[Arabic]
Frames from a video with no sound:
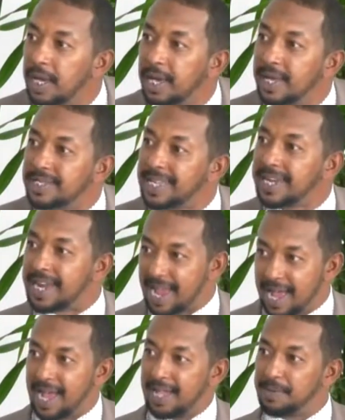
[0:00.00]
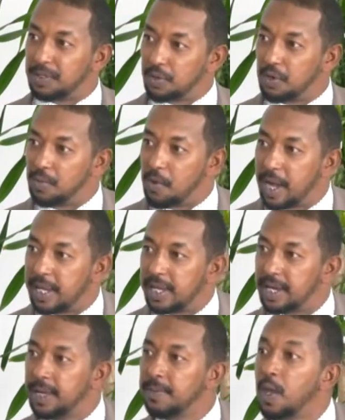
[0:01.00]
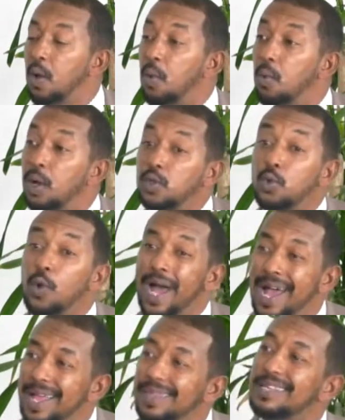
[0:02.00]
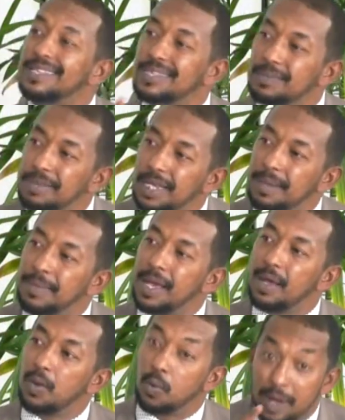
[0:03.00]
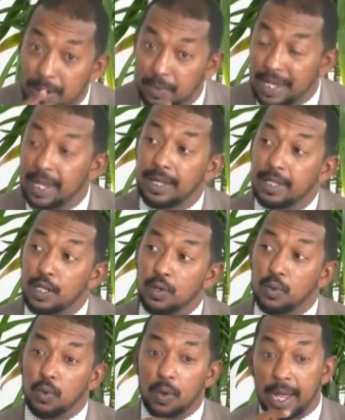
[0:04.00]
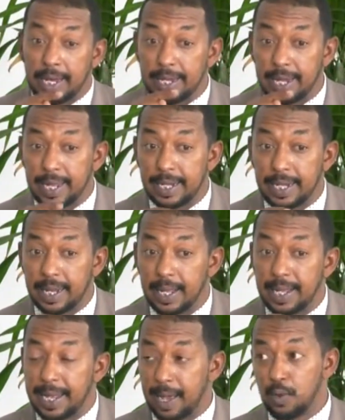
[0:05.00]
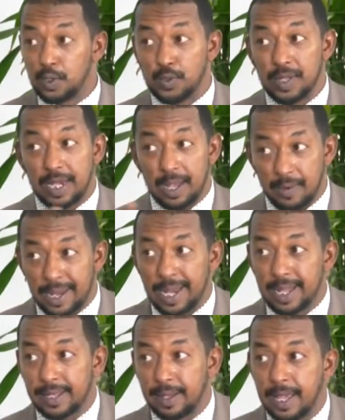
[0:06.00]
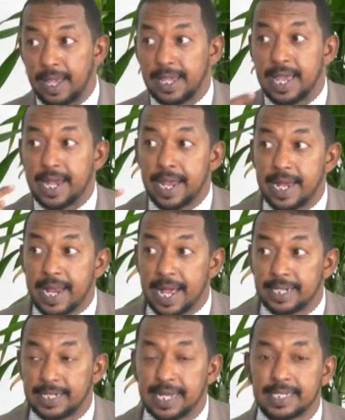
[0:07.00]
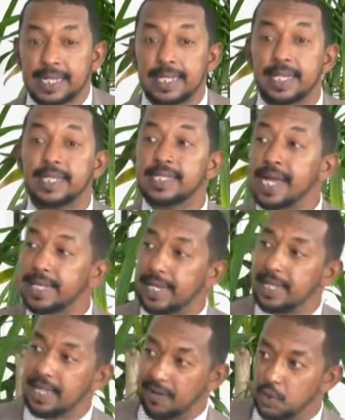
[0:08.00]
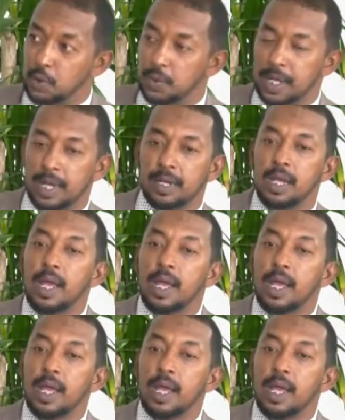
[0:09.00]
آه، زراعات بطرق معينة وتعاد تصميمه وانا متاكد انه الحوة آه، السودانيه ولاده يعني احنا اشياء زي دي ان جات عندنا في السودان